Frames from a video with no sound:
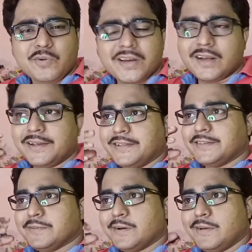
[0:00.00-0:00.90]
ধরনের কাজ
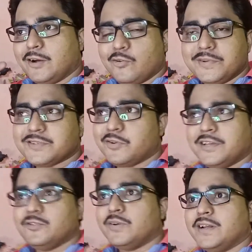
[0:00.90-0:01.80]
আছে মানে ব্যাক অফিসে
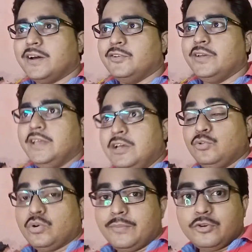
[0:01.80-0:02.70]
অনেক ধরনের কাজ হয়
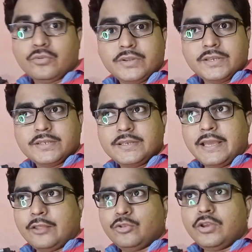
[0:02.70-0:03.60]
তো আমি যখন দেখছি যে
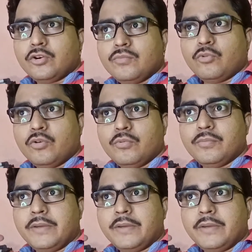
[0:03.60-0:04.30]
এত এরকম বড়ো